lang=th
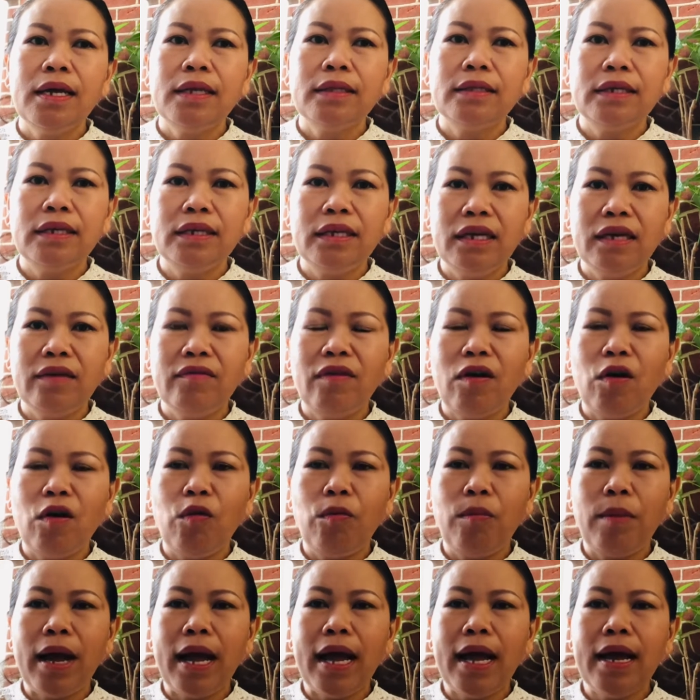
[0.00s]
ที่นิกบอก
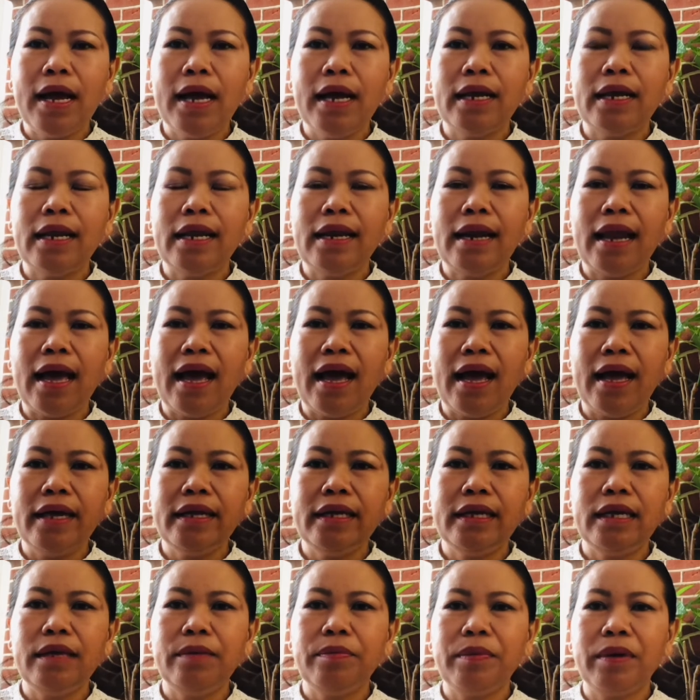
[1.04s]
มาหลายๆ
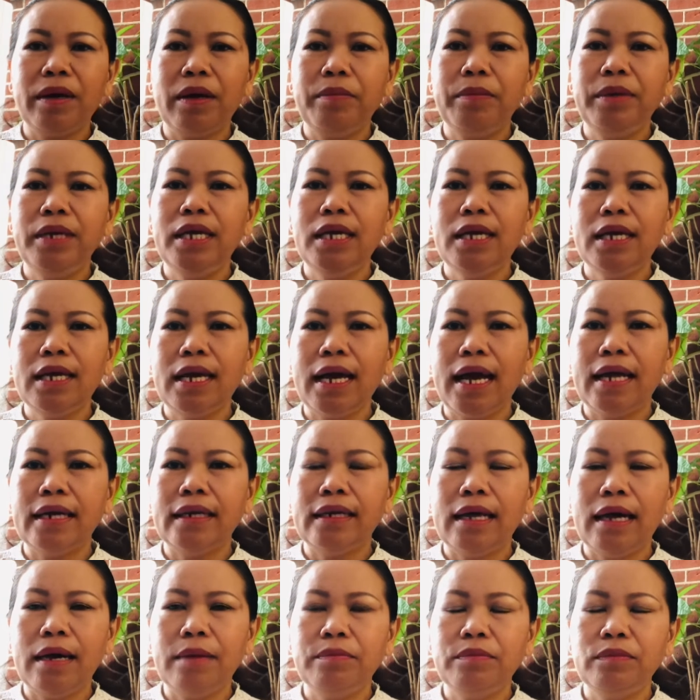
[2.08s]
คลิปกับมีการ
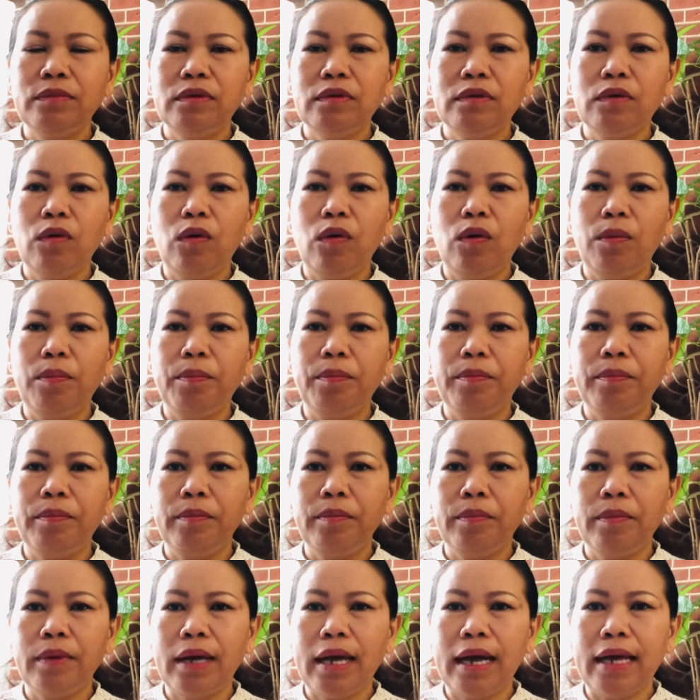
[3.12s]
ทำศพ
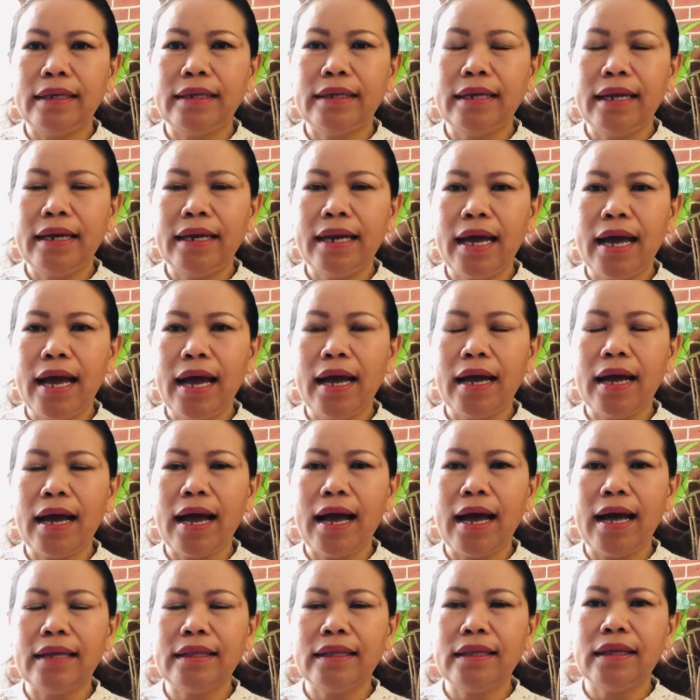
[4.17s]
การธนะ
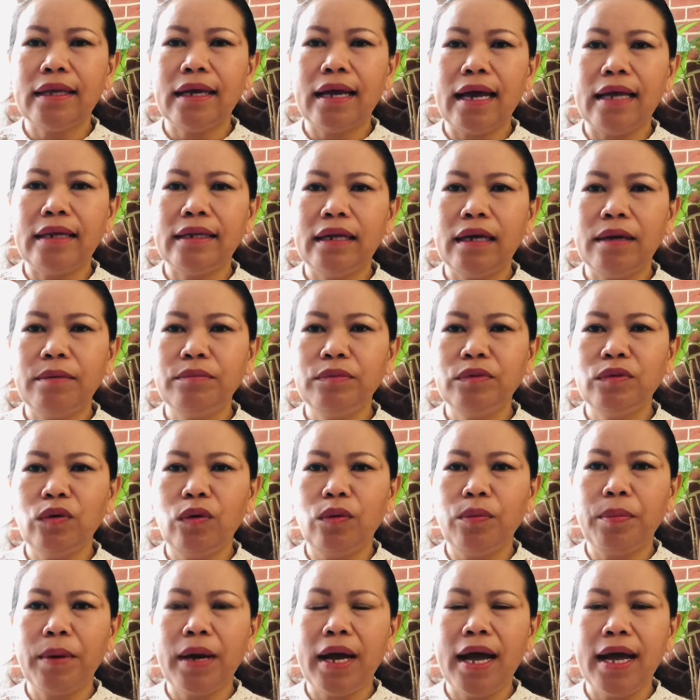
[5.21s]
ค่าการทำศ
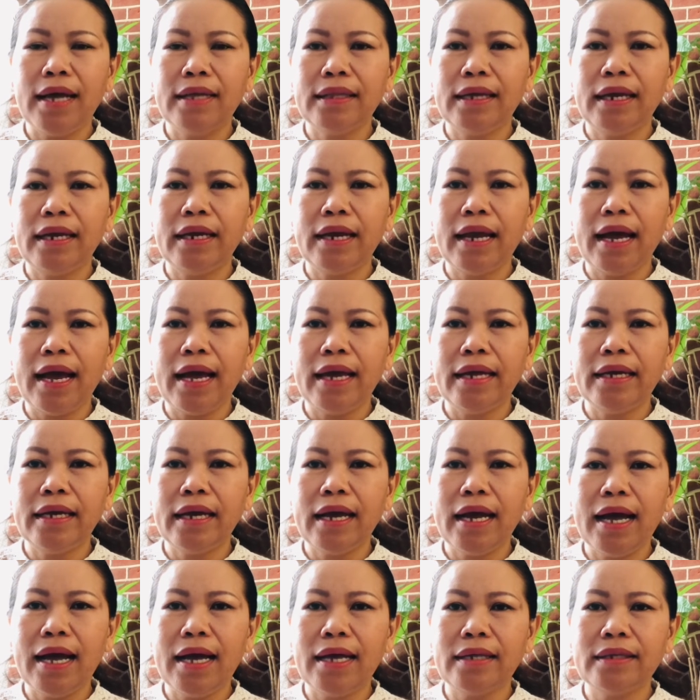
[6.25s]
พค่าทนาย
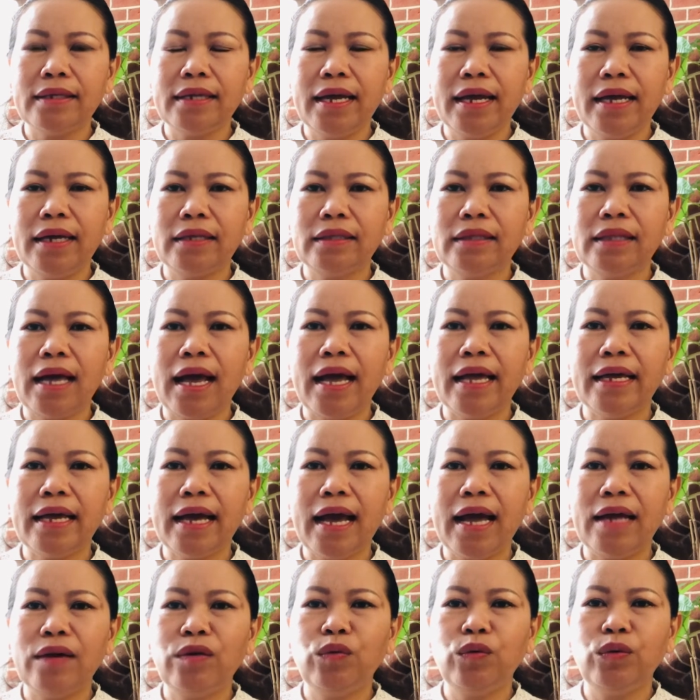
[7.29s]
ค่าแจ้งตาย
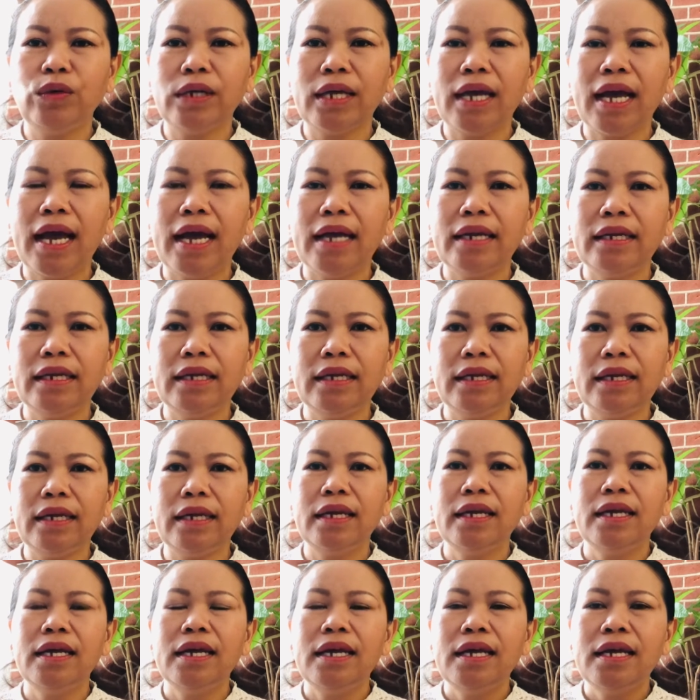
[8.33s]
ค่านูนค่านี่
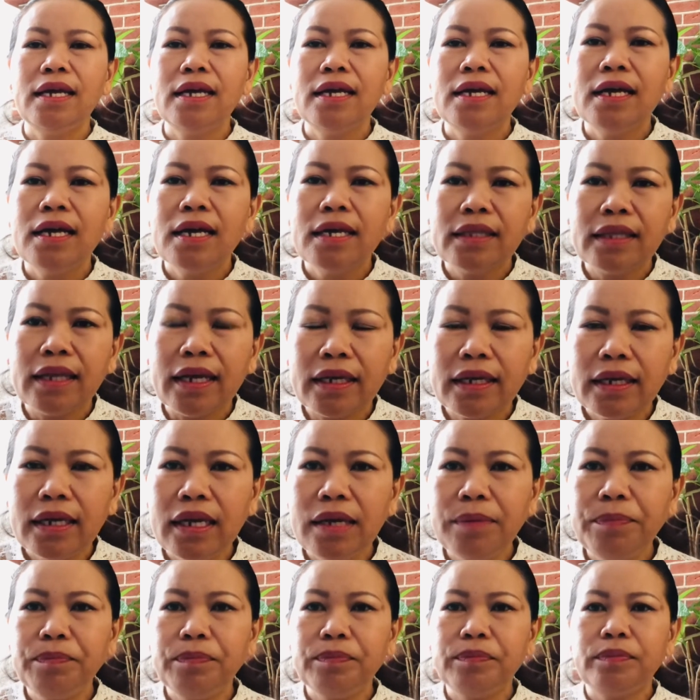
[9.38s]
แต่คลิ
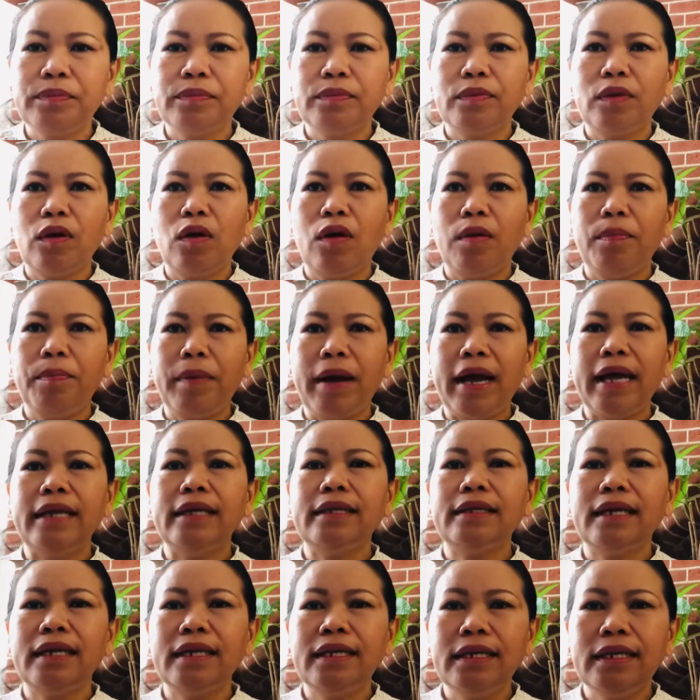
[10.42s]
ปต่อไป
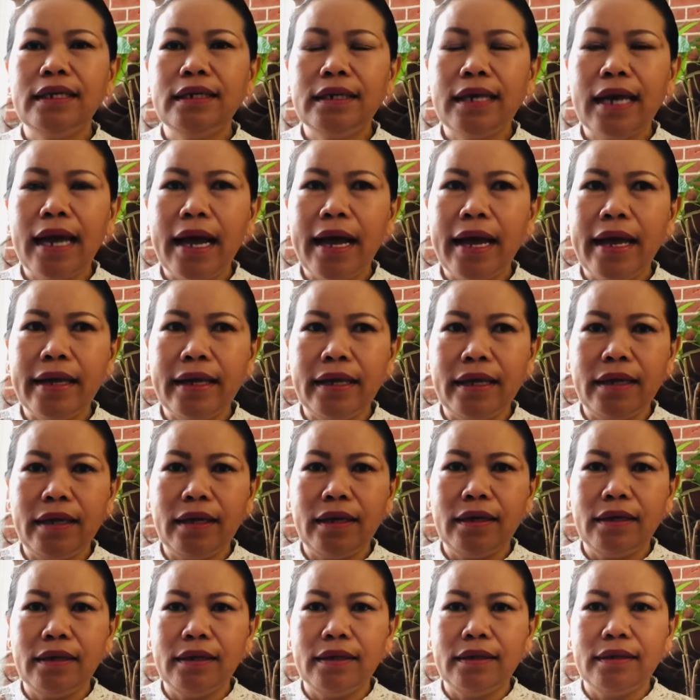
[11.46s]
ถ้านิกได้
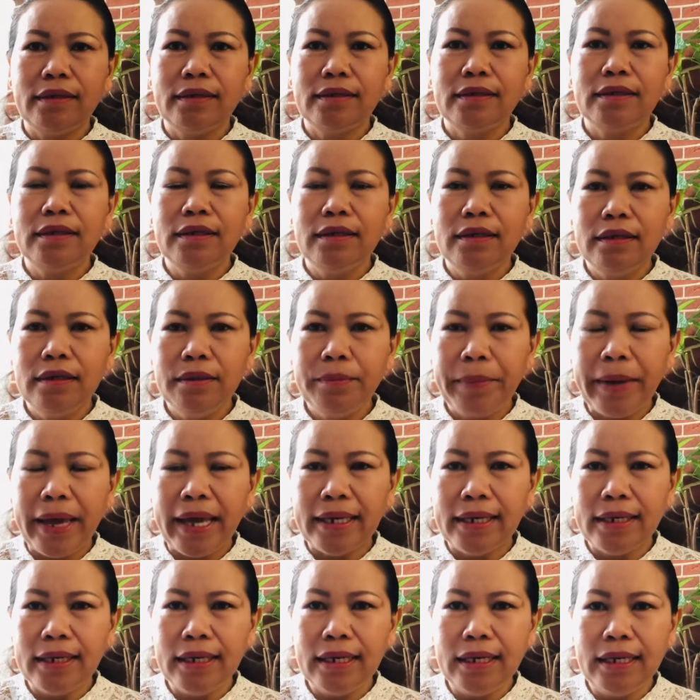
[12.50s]
ซื้อแผ่
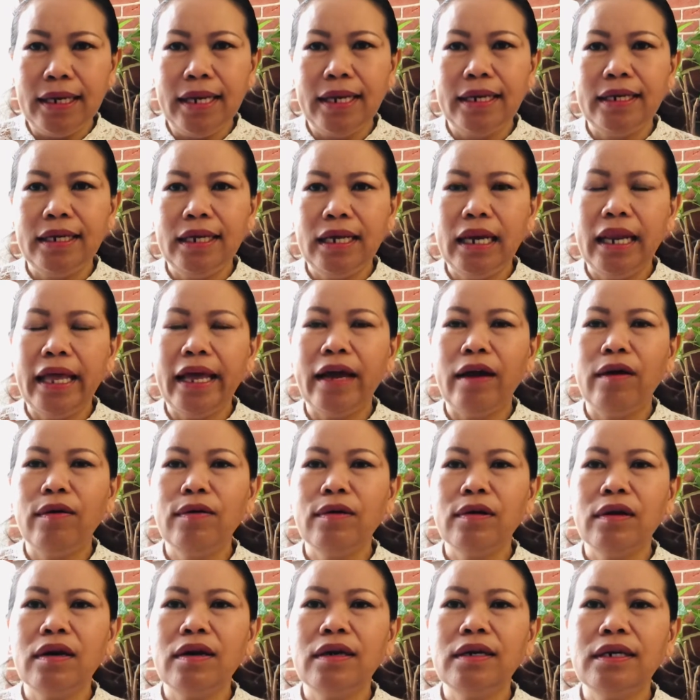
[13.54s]
นหินอันนี้แล้ว
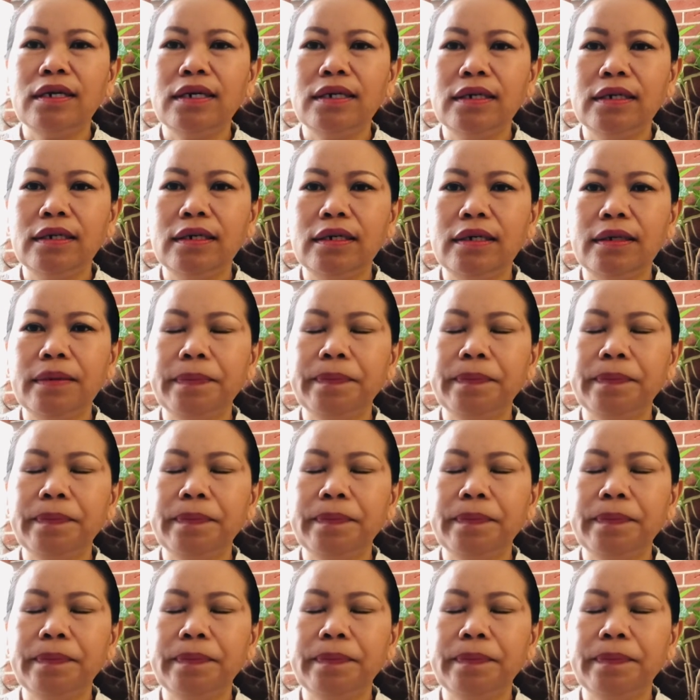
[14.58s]
ก็คือ